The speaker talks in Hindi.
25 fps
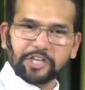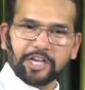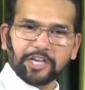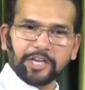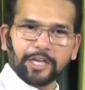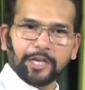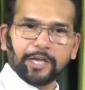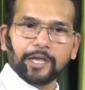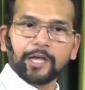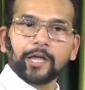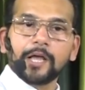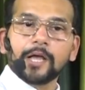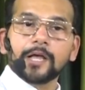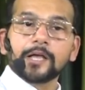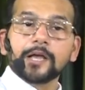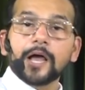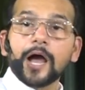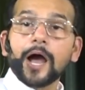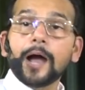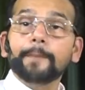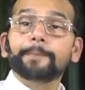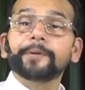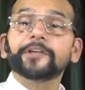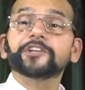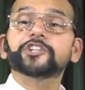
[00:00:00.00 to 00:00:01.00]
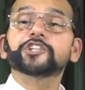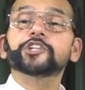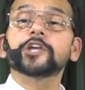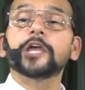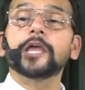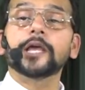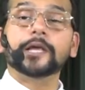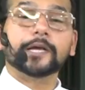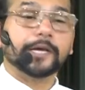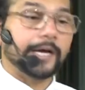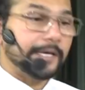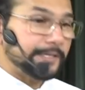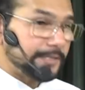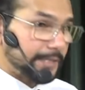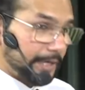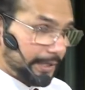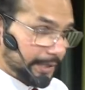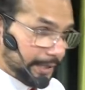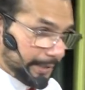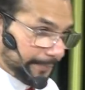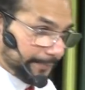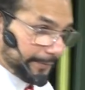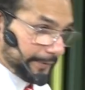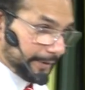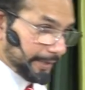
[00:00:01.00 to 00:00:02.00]
देंगे अभिषेक का
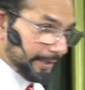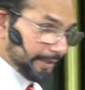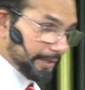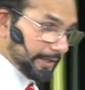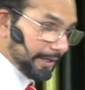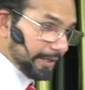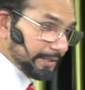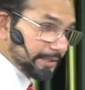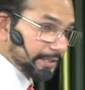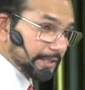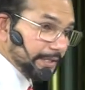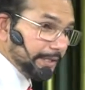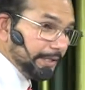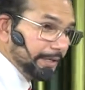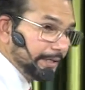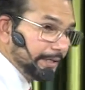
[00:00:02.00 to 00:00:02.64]
सर्टिफिकेट हाँ जी